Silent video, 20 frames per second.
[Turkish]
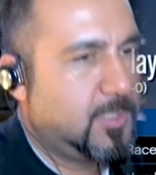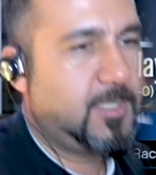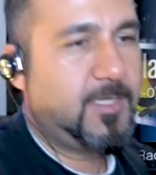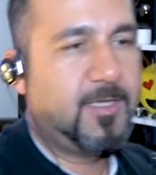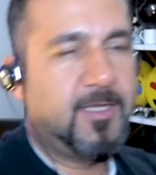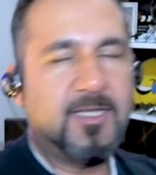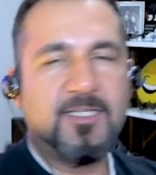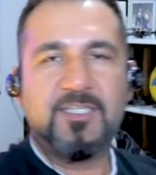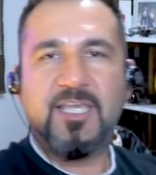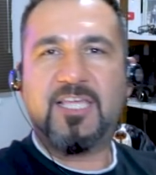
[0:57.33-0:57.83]

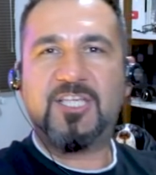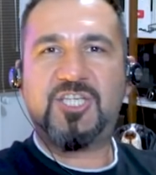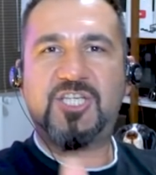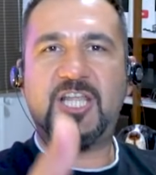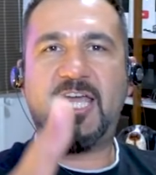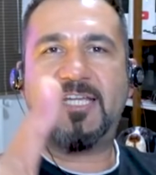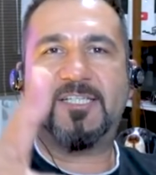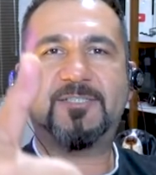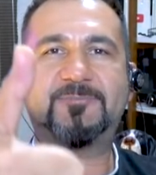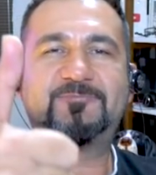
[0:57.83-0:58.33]
Abi
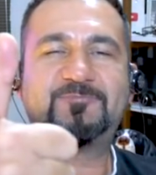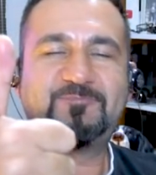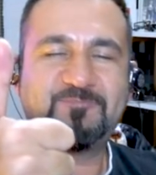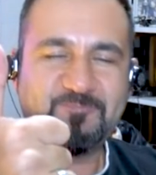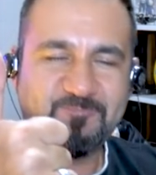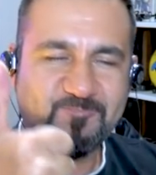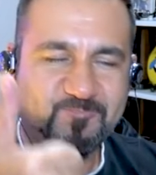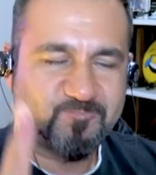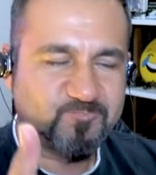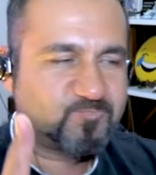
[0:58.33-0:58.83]
gençler. Işte millet,
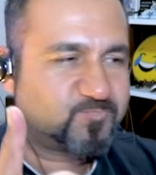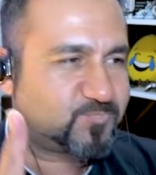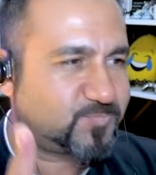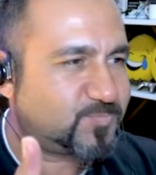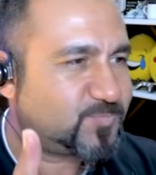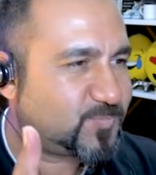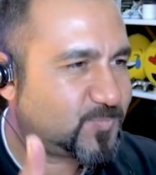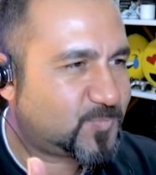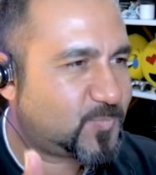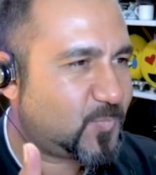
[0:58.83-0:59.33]

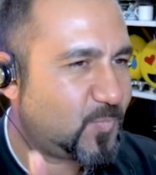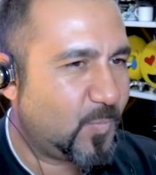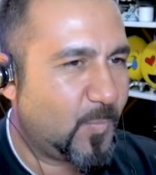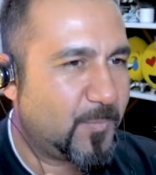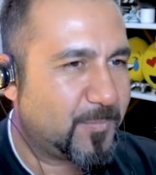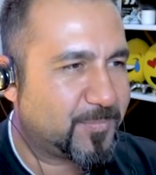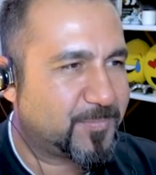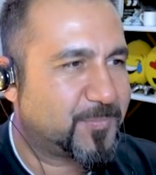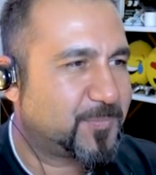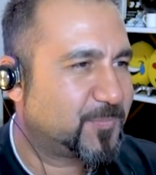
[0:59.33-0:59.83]
sanki videoda
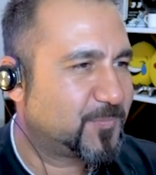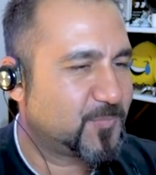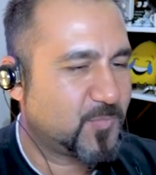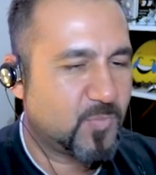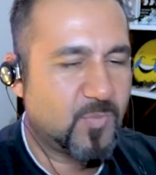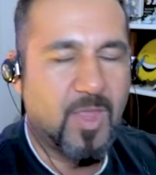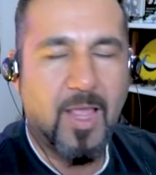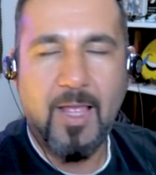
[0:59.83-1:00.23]
değil de o.